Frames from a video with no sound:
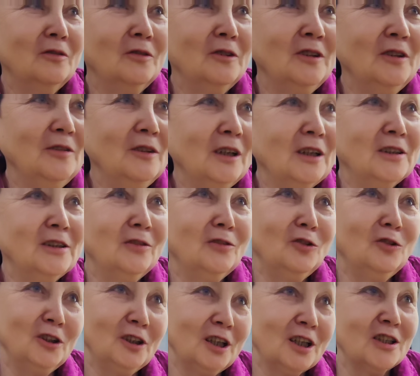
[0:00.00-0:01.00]
И, а
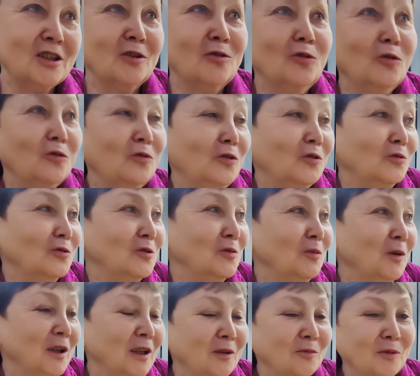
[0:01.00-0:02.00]
сегодня даже кофе
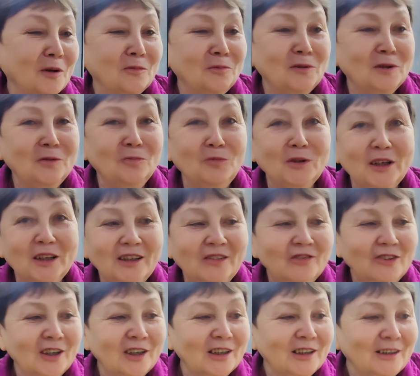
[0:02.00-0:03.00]
успела попить перед
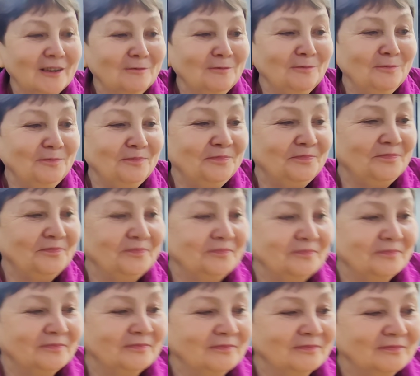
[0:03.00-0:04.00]
выходом.
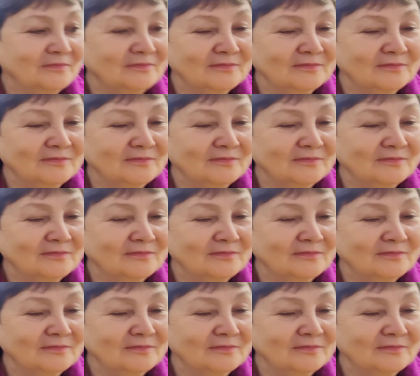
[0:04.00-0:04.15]
Угу.